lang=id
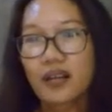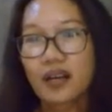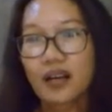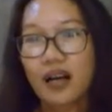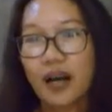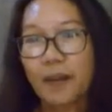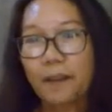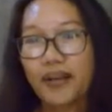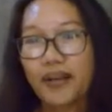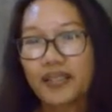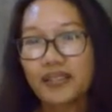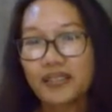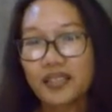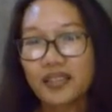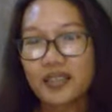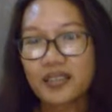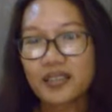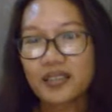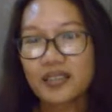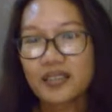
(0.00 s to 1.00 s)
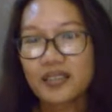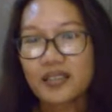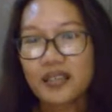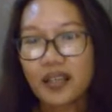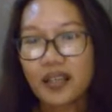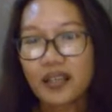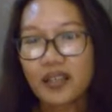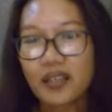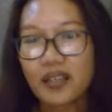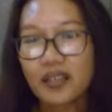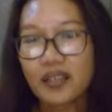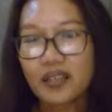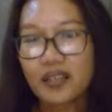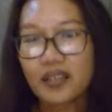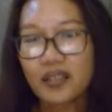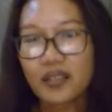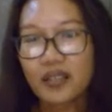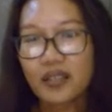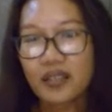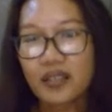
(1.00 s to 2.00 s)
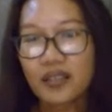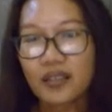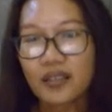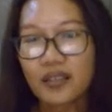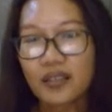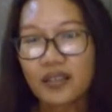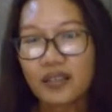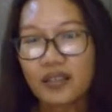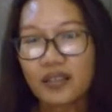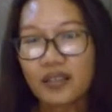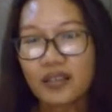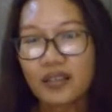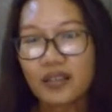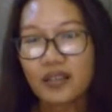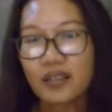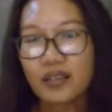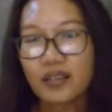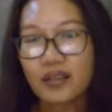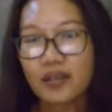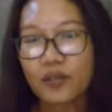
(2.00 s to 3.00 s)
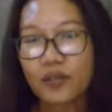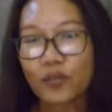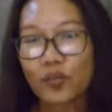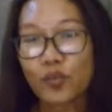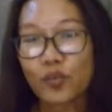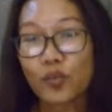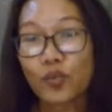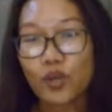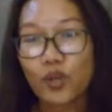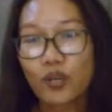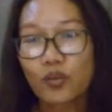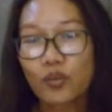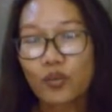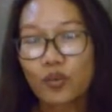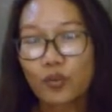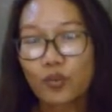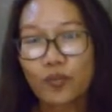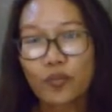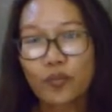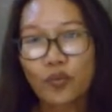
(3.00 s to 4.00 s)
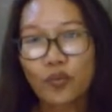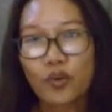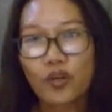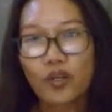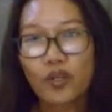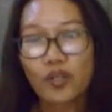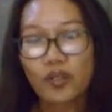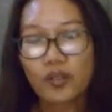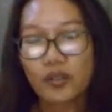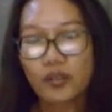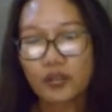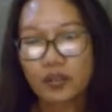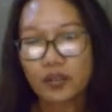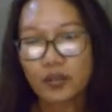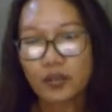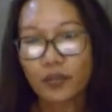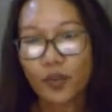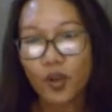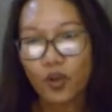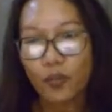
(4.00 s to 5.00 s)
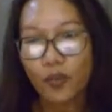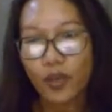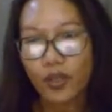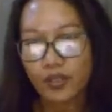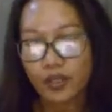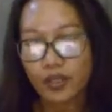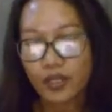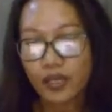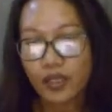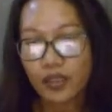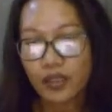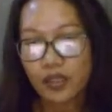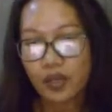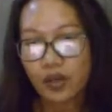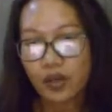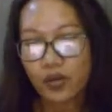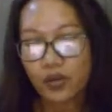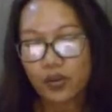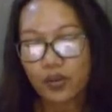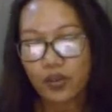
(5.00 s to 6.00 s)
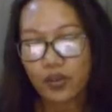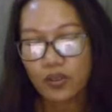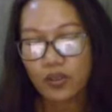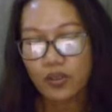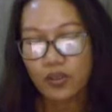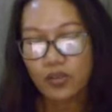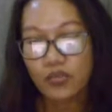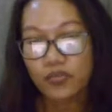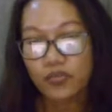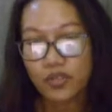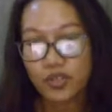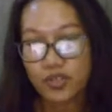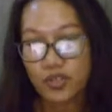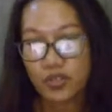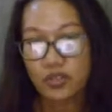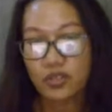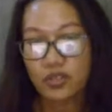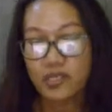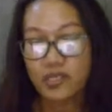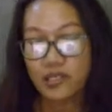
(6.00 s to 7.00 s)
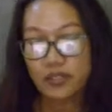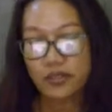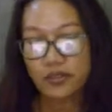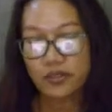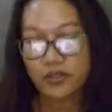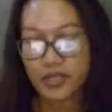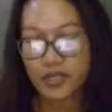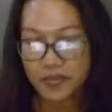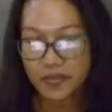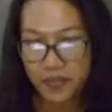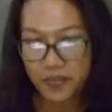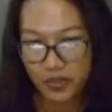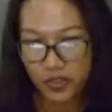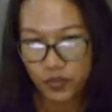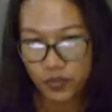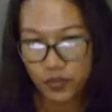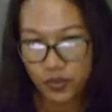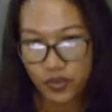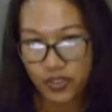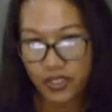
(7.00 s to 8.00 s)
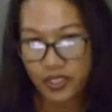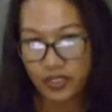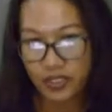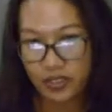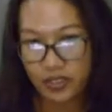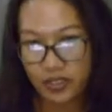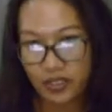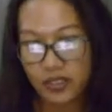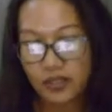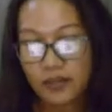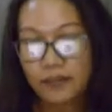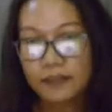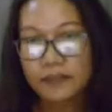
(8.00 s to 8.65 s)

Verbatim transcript: apa saja sih yang dibutuhkan eh, uh, untuk membuat blog banner atau feature image blog ini